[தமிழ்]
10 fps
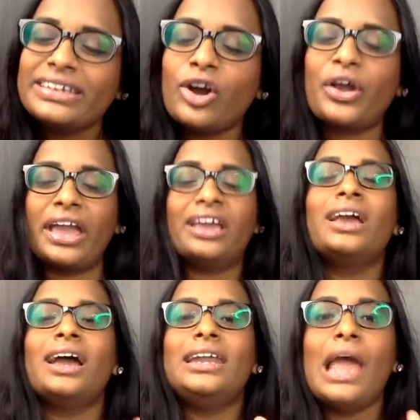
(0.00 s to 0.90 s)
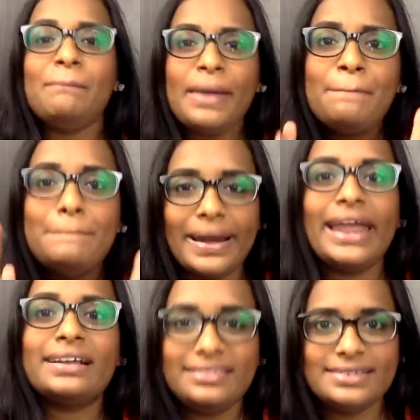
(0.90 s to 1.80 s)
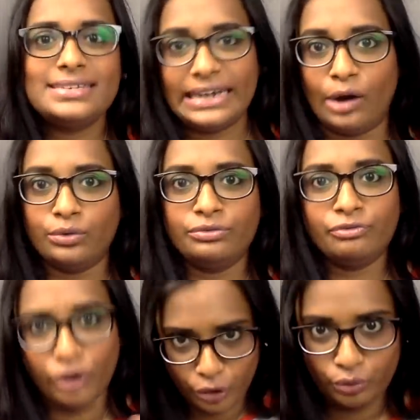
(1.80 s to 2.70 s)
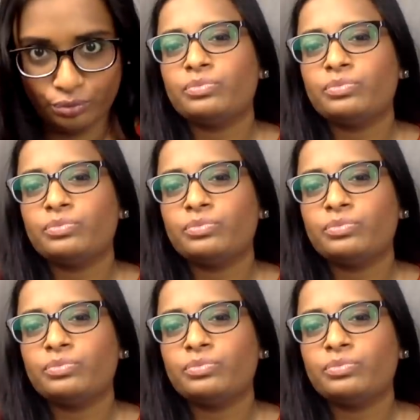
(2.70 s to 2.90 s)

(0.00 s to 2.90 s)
Okay, let me break this down for you.